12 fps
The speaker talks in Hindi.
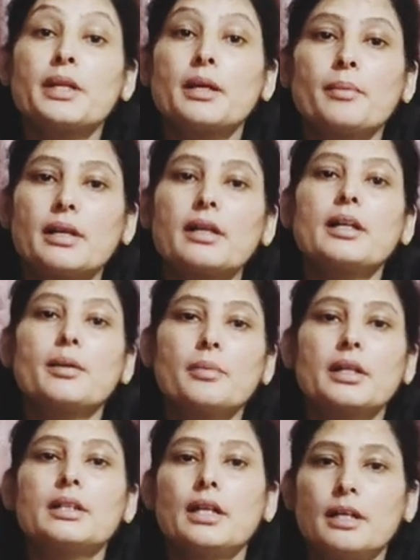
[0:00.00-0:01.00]
पर हमारा कई
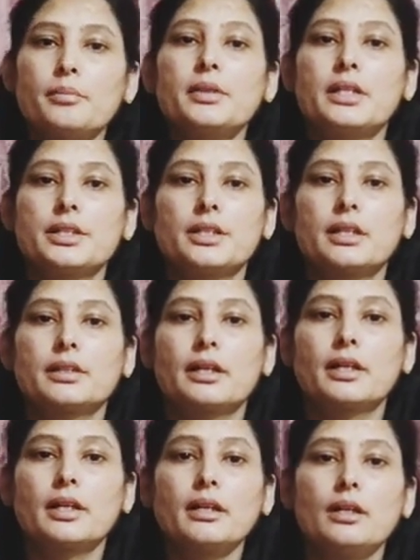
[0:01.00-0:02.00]
बार ध्यान भी नहीं
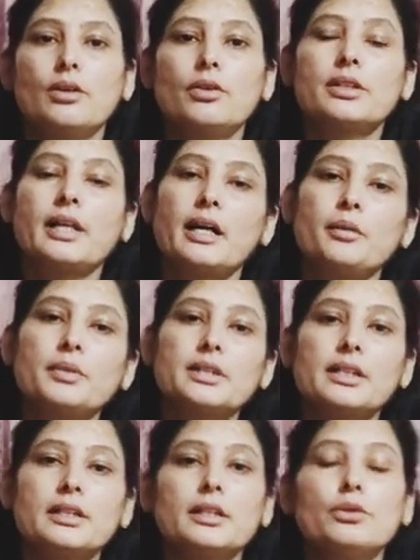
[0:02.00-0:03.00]
जाता है और ध्यान
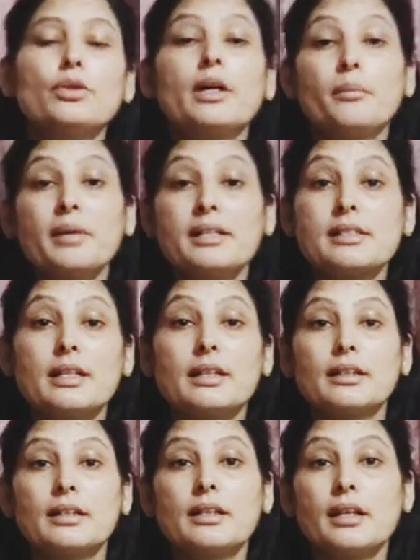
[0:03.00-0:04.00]
भी जाता है तो हमें ऐसे
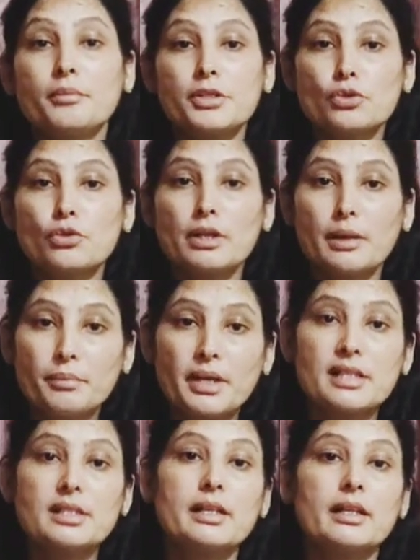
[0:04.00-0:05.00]
लगता है कि हम इसको कम
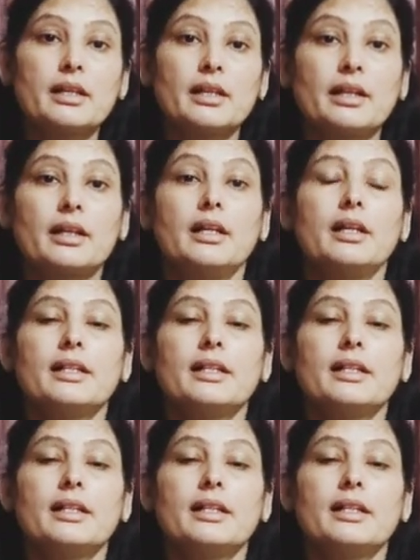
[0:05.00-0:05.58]
कैसे करें